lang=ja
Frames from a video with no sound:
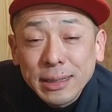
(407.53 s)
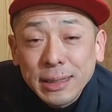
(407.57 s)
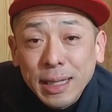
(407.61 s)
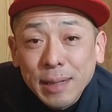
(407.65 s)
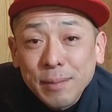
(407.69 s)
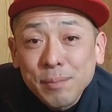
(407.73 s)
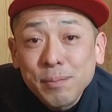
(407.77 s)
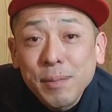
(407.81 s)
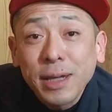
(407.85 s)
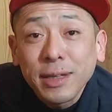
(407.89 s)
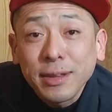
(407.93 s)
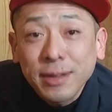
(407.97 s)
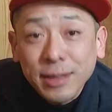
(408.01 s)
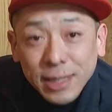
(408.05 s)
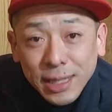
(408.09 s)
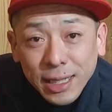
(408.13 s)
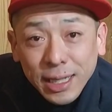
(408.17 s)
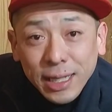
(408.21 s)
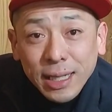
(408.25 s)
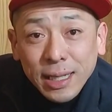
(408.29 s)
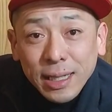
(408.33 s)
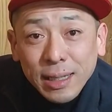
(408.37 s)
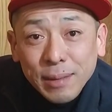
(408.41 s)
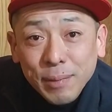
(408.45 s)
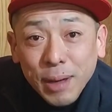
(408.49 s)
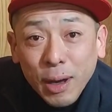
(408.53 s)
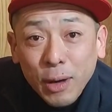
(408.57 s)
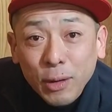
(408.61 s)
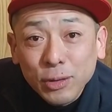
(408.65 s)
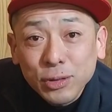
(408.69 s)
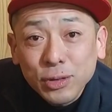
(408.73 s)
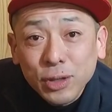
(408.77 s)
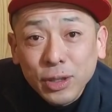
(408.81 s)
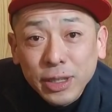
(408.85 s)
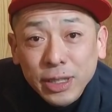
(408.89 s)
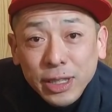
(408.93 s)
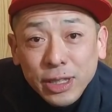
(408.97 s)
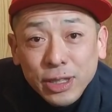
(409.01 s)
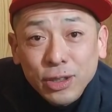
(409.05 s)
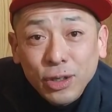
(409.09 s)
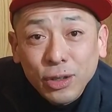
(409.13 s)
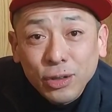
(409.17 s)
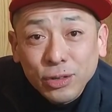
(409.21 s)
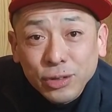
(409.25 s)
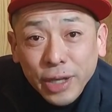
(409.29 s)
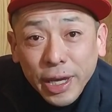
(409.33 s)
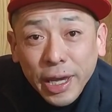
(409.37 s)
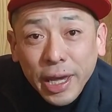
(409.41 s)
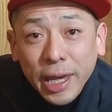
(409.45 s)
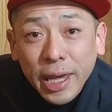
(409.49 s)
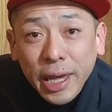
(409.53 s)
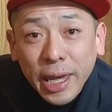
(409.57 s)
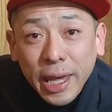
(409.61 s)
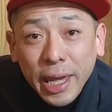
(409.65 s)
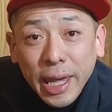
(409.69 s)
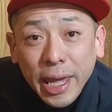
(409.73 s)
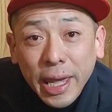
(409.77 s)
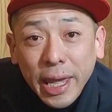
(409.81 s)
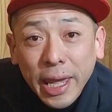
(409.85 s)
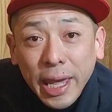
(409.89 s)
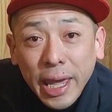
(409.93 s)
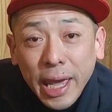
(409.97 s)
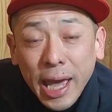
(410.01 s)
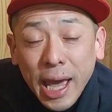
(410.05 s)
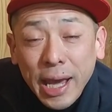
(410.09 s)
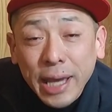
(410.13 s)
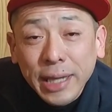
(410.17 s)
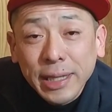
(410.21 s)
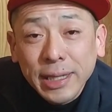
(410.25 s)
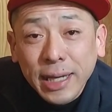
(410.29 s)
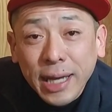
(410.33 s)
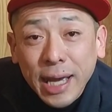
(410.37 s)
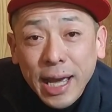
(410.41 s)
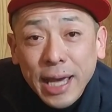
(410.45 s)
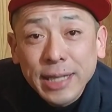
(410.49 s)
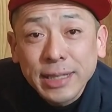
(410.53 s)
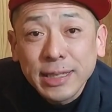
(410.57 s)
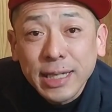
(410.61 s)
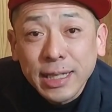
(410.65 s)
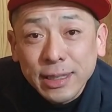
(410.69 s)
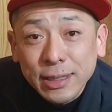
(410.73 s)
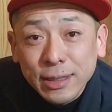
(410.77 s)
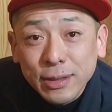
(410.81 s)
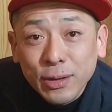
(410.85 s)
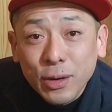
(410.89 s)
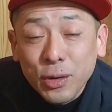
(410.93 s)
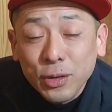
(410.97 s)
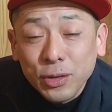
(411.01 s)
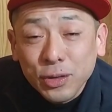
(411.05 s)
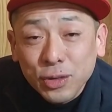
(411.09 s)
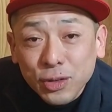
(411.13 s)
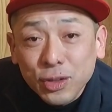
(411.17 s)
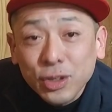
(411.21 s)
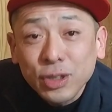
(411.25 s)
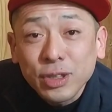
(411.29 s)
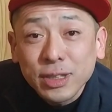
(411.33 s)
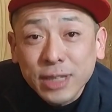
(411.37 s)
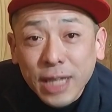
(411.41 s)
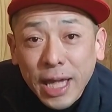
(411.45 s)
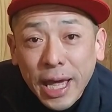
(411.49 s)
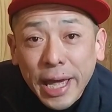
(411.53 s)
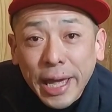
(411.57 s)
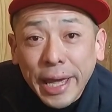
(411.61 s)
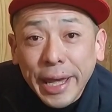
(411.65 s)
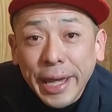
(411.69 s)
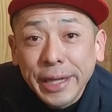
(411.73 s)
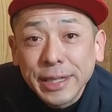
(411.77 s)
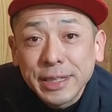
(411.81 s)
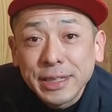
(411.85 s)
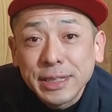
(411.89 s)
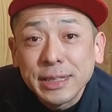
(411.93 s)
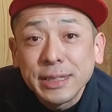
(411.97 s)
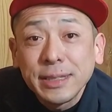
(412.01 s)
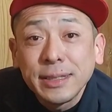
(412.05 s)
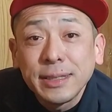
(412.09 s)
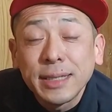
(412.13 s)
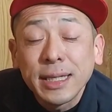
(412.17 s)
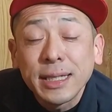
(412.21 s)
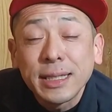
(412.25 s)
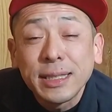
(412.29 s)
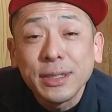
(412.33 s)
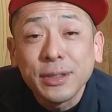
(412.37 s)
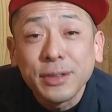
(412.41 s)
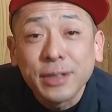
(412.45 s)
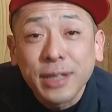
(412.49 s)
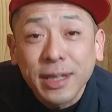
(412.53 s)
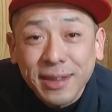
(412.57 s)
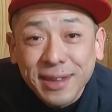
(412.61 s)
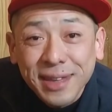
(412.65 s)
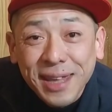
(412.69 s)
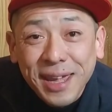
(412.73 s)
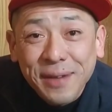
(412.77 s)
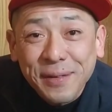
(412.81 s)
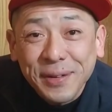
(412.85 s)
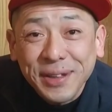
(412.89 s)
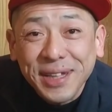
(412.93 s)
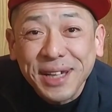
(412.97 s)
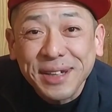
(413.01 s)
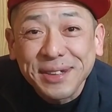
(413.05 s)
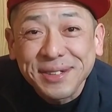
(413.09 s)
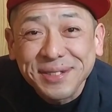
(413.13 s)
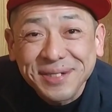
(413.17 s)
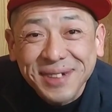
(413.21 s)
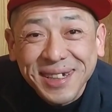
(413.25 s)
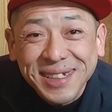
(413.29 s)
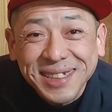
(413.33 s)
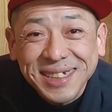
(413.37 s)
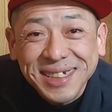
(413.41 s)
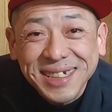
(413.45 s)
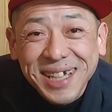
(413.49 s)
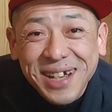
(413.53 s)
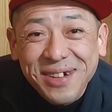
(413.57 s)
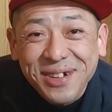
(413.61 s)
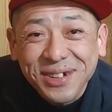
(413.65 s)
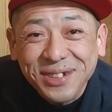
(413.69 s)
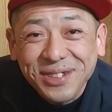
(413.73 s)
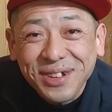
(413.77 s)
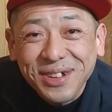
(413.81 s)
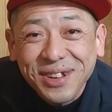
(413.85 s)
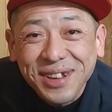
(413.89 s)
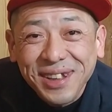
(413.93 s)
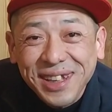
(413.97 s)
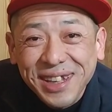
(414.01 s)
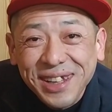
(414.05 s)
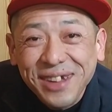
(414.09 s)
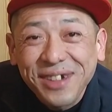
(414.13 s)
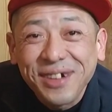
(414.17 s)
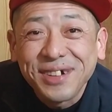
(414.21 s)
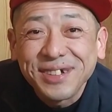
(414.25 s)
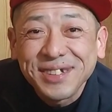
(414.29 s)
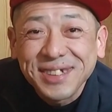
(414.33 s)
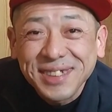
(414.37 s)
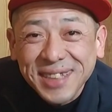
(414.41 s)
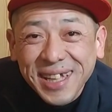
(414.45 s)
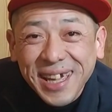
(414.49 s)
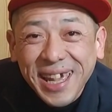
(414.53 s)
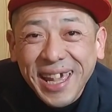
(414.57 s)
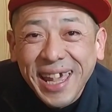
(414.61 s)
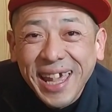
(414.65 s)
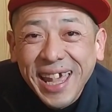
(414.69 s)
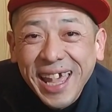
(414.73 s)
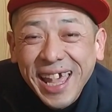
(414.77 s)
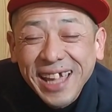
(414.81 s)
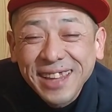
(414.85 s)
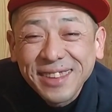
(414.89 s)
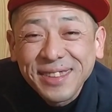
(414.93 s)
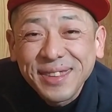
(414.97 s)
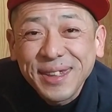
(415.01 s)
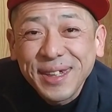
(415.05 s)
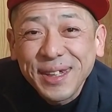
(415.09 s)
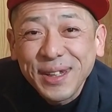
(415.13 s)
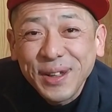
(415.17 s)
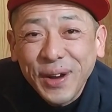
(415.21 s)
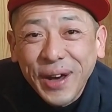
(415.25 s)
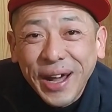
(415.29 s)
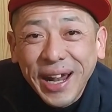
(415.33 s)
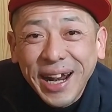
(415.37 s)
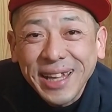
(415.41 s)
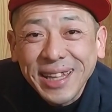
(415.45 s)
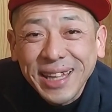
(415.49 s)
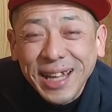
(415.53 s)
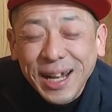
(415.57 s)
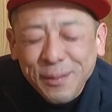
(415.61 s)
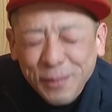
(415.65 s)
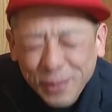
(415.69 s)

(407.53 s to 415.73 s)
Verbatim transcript: 年末に、まあ、本当に1億円、えー、上げた会社を作った、えー、実績をですね私は違うことに利用して次の新た